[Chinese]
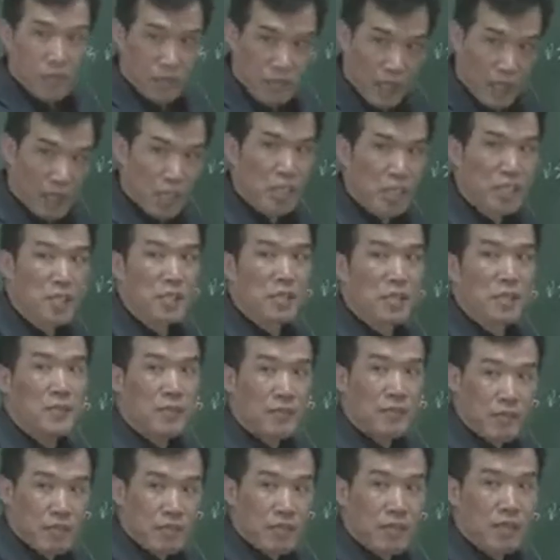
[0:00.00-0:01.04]
胆结石
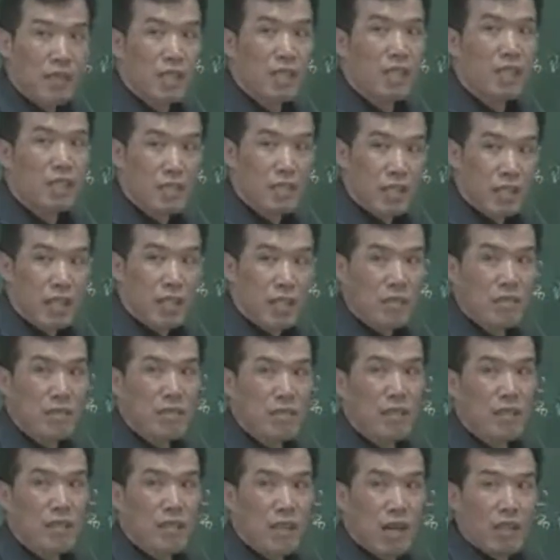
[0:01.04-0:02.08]
可以是结石，
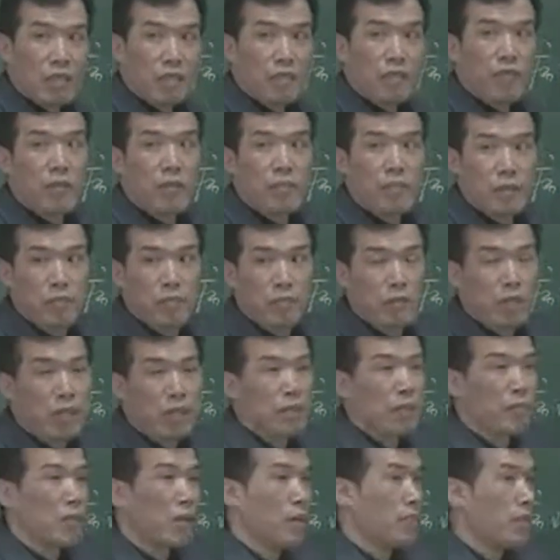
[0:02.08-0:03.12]
因为胆汁分泌不
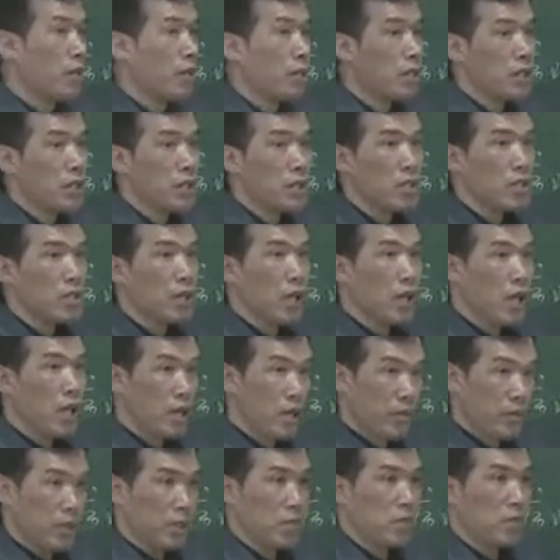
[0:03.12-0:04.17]
畅，它慢慢凝结下来，
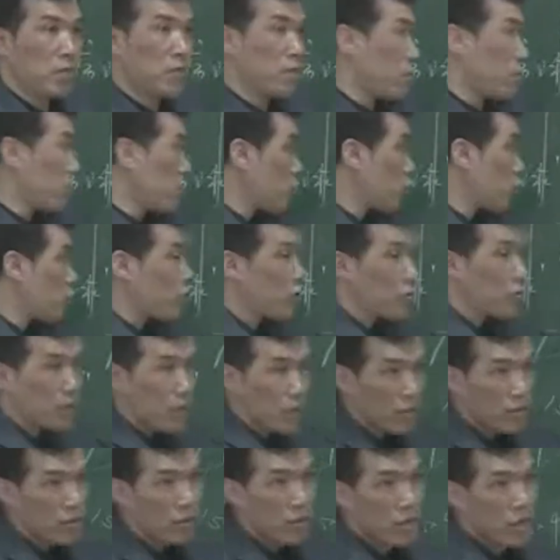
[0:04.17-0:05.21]
可以变成石堵住
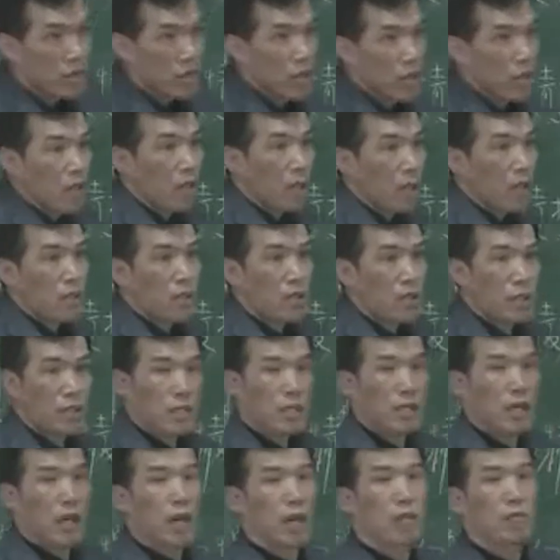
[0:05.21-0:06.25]
了。
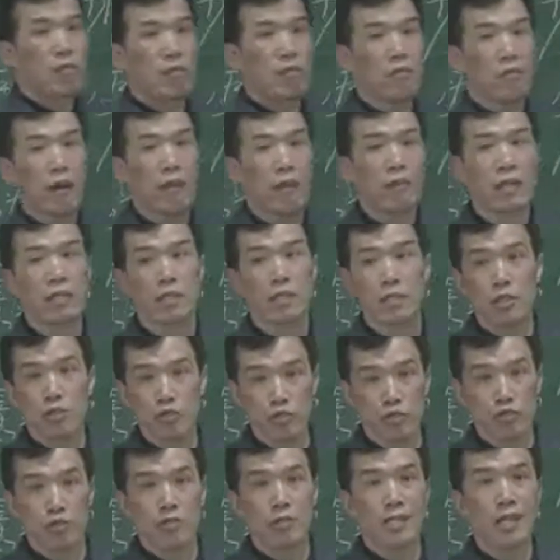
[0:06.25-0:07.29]
绞痛往往是
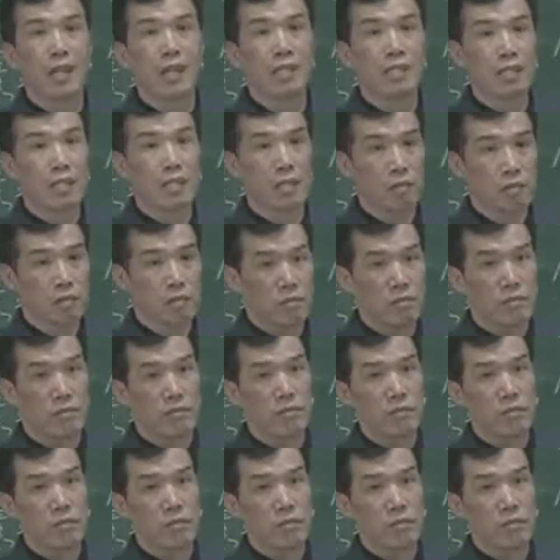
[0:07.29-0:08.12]
阻塞性的痛。